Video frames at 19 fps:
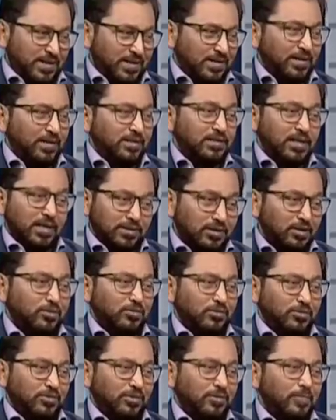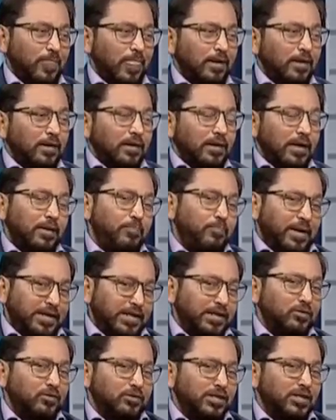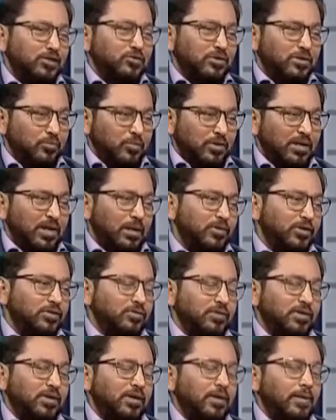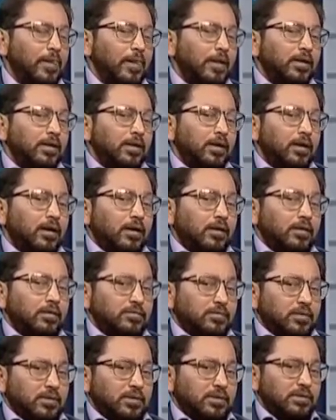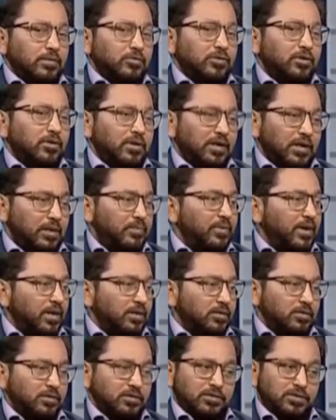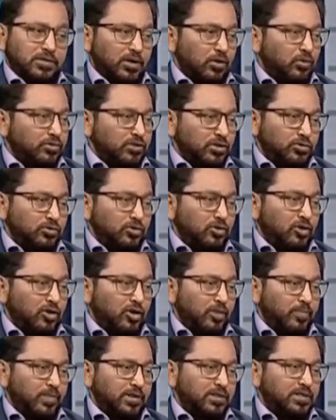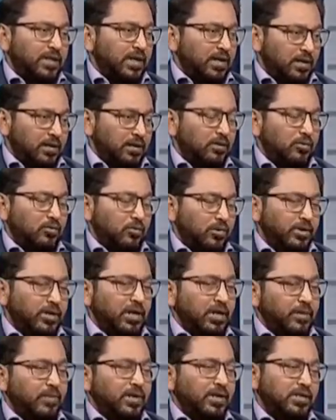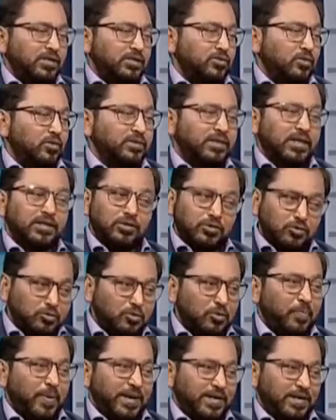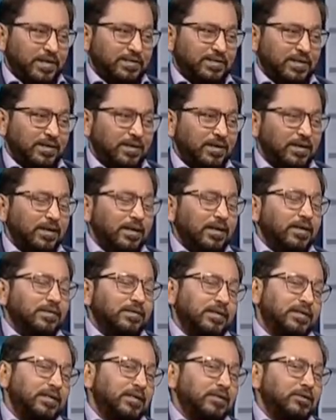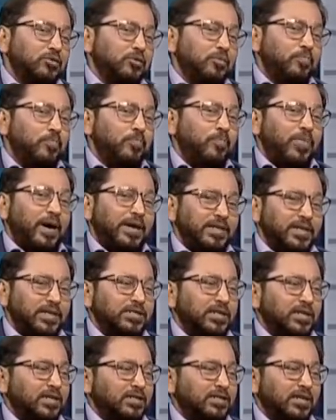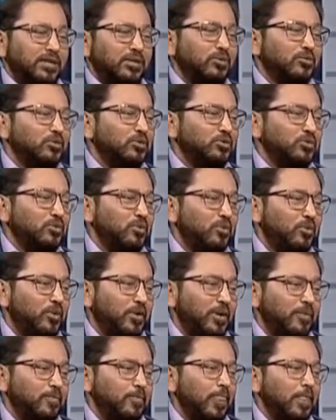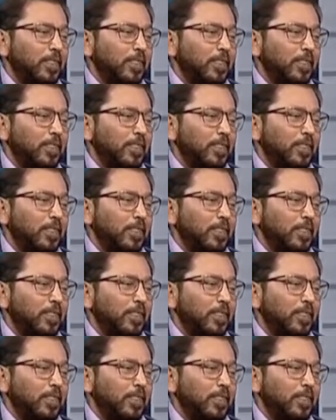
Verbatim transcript: থেকে সাধারণত আচ্ছা। এই পানির কথাই যদি বলি আবার যদি যেমন ধরেন লিভার সিরোচিস যদি হয় বা সেল ক্রনিক লিভার ডিজিজ হলে তাদের কিন্তু পানি আসে হ্যাঁ, হ্যাঁ। তাদের কিন্তু পানি আসাটা সাধারণত শুরু হয়